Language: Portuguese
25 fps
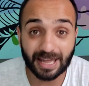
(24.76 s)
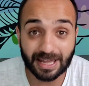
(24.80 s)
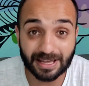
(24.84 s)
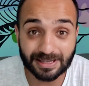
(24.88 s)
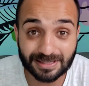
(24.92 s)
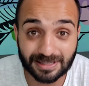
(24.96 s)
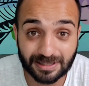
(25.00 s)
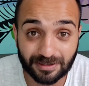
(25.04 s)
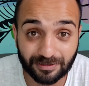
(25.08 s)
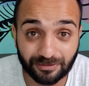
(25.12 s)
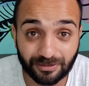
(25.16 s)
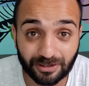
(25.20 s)

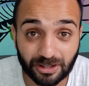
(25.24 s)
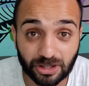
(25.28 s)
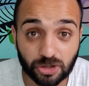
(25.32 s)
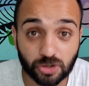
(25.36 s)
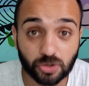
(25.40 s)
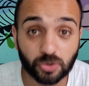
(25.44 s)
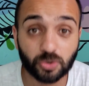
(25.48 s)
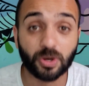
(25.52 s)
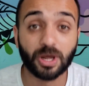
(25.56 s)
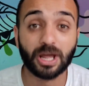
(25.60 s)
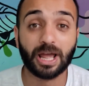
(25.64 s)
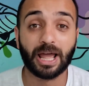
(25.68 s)
esse
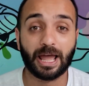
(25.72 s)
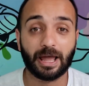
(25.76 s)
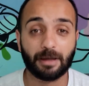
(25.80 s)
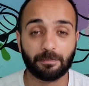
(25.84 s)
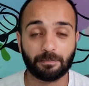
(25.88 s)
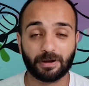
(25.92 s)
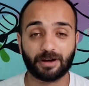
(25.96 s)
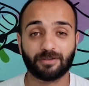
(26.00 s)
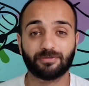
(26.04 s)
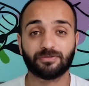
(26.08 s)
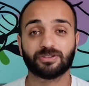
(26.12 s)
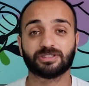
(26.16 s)
vídeo é
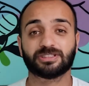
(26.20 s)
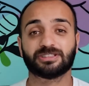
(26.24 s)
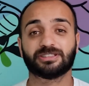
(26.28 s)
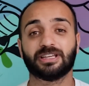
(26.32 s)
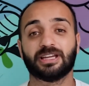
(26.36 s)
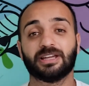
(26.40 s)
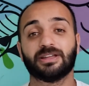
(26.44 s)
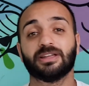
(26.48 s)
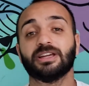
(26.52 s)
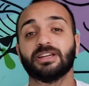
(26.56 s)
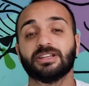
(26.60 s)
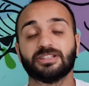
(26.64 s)
para
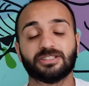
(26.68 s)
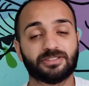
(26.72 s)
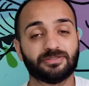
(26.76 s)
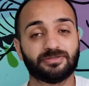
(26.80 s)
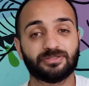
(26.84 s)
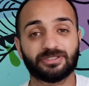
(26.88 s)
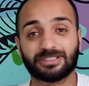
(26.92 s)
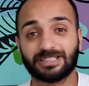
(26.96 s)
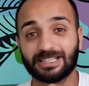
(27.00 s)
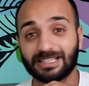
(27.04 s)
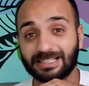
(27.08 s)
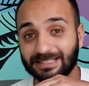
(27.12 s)
você. Se
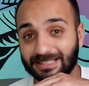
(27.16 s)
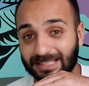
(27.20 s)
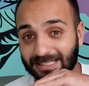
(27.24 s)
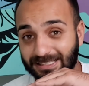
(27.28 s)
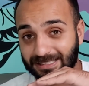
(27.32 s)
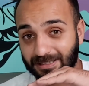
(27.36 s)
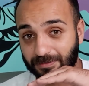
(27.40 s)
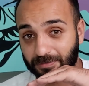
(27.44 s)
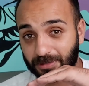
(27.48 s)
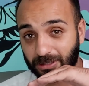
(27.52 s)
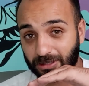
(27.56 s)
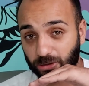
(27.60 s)
você quiser
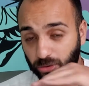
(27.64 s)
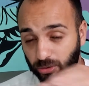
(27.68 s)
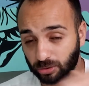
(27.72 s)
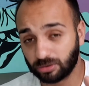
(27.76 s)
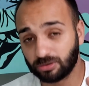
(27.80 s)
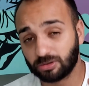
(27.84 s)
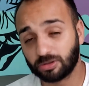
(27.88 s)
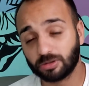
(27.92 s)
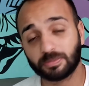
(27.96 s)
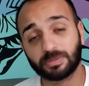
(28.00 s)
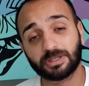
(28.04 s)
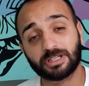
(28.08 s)
saber
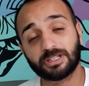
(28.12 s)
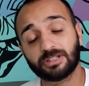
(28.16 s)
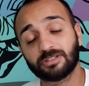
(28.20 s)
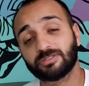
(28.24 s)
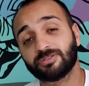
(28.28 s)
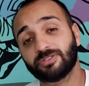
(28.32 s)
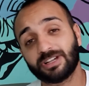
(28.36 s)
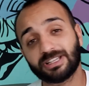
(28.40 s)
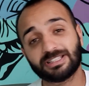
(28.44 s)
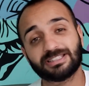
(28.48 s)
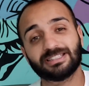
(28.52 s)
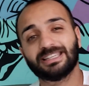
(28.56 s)
tudo sobre isso,
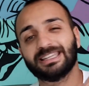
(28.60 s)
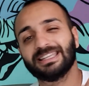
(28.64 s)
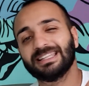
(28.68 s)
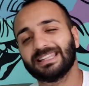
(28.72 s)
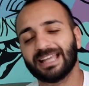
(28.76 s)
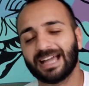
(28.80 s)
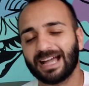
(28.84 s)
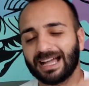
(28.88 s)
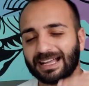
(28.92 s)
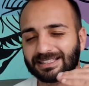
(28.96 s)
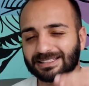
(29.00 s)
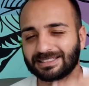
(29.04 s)
faz o
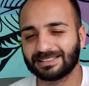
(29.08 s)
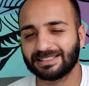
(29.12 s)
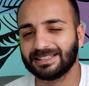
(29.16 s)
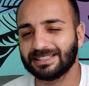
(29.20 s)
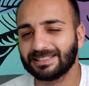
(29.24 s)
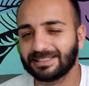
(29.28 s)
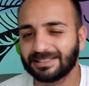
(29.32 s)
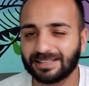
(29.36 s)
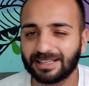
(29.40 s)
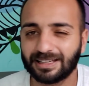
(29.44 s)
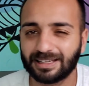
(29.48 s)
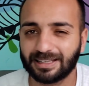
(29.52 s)
seguinte,
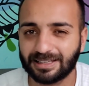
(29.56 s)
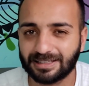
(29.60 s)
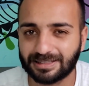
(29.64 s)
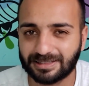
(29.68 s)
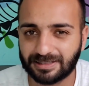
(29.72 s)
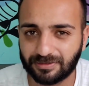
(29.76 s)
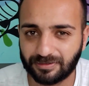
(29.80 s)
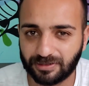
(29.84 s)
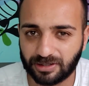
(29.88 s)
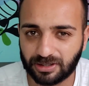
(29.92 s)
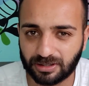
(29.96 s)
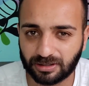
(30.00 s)
assista
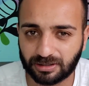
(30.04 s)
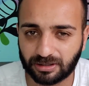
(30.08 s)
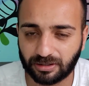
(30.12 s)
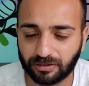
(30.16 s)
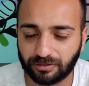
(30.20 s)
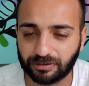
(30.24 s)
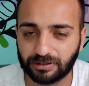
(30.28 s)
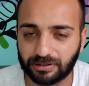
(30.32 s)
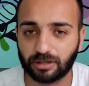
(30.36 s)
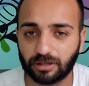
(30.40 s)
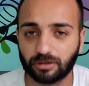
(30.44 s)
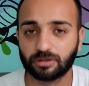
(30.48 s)
esse vídeo até o
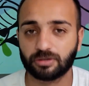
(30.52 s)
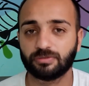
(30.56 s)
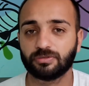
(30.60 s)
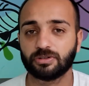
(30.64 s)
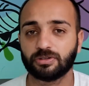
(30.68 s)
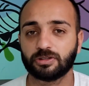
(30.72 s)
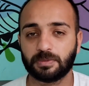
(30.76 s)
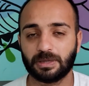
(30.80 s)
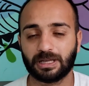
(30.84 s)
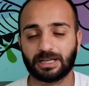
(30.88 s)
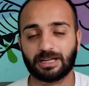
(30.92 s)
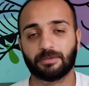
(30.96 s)
final que eu vou
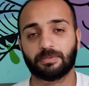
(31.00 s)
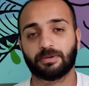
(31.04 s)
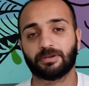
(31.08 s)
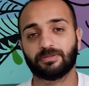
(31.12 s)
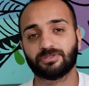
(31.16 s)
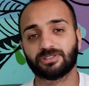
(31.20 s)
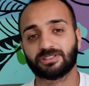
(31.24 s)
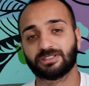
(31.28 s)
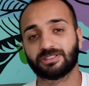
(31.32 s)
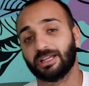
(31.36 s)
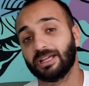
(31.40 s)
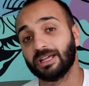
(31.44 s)
explicar para
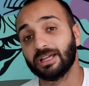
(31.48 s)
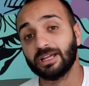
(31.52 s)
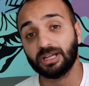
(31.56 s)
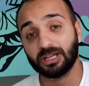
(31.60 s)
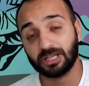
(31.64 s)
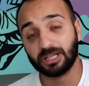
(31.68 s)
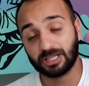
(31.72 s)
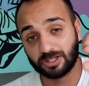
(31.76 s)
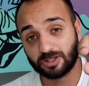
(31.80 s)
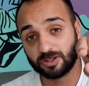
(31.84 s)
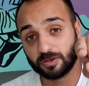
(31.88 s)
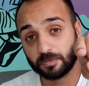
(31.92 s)
você.
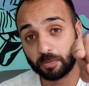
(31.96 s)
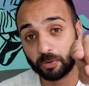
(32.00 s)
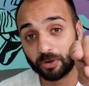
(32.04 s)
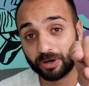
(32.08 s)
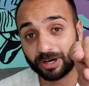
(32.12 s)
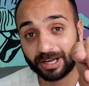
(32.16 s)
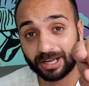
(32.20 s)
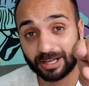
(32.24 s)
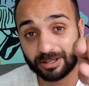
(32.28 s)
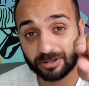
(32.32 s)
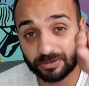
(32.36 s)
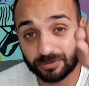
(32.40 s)
E se por
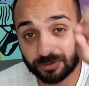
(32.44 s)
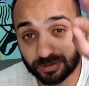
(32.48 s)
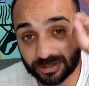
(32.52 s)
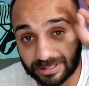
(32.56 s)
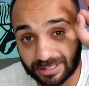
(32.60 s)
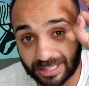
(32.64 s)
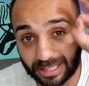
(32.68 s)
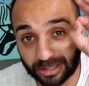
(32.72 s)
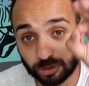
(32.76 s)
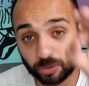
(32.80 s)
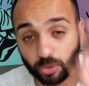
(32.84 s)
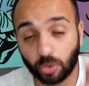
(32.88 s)
acaso
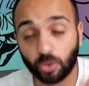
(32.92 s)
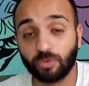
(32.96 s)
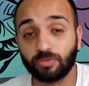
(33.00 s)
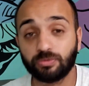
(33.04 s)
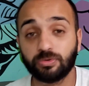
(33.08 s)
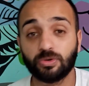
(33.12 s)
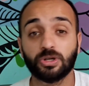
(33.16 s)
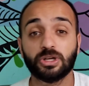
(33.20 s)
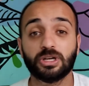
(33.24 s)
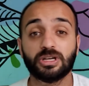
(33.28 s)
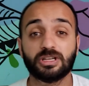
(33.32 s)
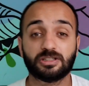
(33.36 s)
você é
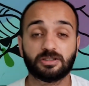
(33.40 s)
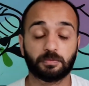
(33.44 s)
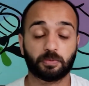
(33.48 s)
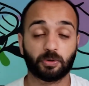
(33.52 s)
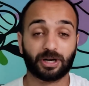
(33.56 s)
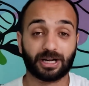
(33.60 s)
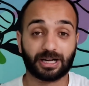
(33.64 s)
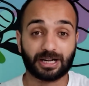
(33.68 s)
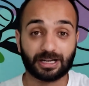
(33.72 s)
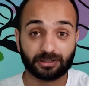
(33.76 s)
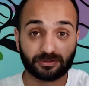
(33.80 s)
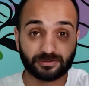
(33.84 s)
novo, se
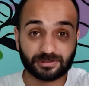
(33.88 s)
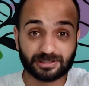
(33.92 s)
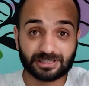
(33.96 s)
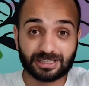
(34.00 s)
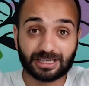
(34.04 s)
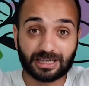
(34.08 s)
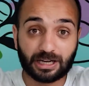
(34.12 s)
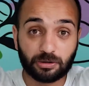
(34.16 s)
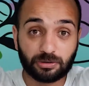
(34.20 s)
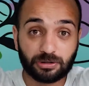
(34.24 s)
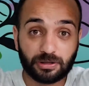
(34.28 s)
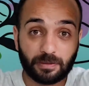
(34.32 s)
por acaso você
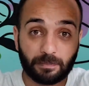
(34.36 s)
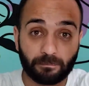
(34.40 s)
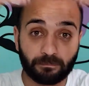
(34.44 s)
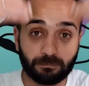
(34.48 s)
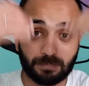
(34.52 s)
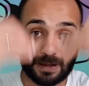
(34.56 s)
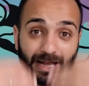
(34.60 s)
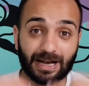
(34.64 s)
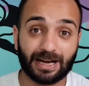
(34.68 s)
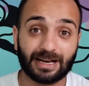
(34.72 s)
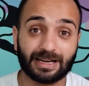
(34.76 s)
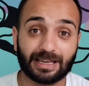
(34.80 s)
caiu de
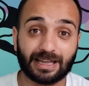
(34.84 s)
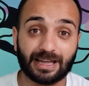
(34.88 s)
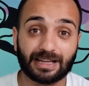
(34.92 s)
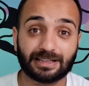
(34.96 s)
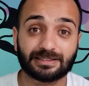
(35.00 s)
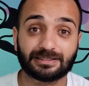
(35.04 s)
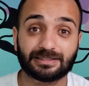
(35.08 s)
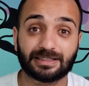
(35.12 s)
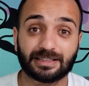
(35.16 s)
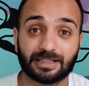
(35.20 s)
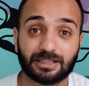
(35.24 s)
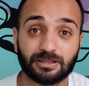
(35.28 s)

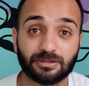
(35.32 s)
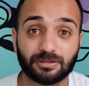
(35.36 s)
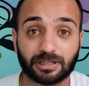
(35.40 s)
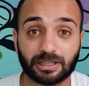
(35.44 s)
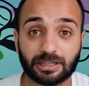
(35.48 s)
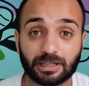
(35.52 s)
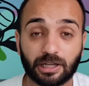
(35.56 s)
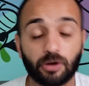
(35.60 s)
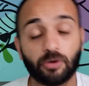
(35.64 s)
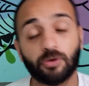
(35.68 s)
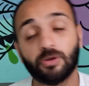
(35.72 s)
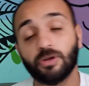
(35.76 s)
paraquedas aqui no
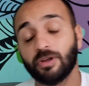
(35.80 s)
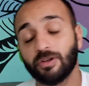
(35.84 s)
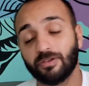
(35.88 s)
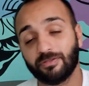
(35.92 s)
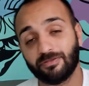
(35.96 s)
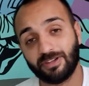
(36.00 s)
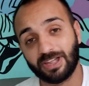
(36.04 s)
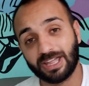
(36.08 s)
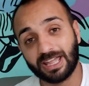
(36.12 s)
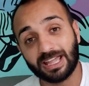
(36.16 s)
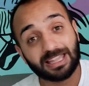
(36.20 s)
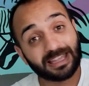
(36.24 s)
canal,
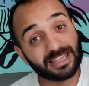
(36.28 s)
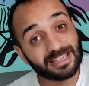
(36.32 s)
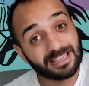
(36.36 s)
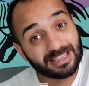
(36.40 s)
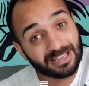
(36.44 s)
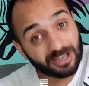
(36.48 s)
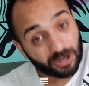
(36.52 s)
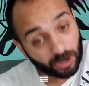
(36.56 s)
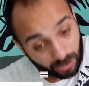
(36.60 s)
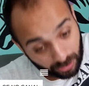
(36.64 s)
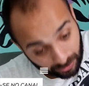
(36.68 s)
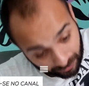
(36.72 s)
vem
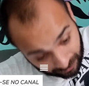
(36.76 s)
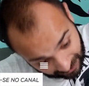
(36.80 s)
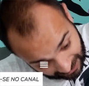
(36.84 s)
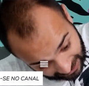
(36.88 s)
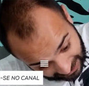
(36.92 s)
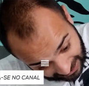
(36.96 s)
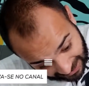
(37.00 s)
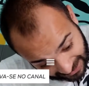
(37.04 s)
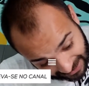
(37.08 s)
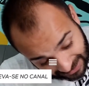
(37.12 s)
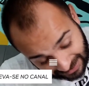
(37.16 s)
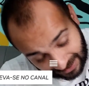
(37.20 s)
aqui, ó,
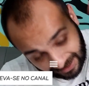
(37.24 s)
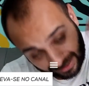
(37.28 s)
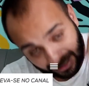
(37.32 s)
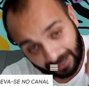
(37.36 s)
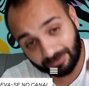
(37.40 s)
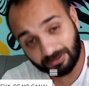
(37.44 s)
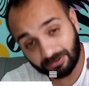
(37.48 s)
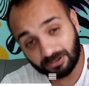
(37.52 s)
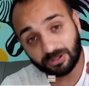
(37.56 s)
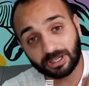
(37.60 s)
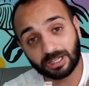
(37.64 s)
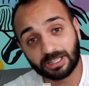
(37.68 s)
se se
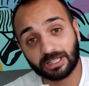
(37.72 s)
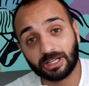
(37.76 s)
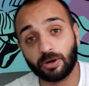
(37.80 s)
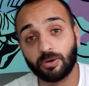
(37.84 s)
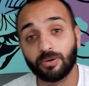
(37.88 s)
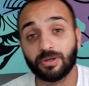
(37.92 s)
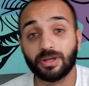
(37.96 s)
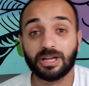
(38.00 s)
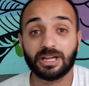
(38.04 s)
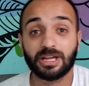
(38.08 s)
inscreve no canal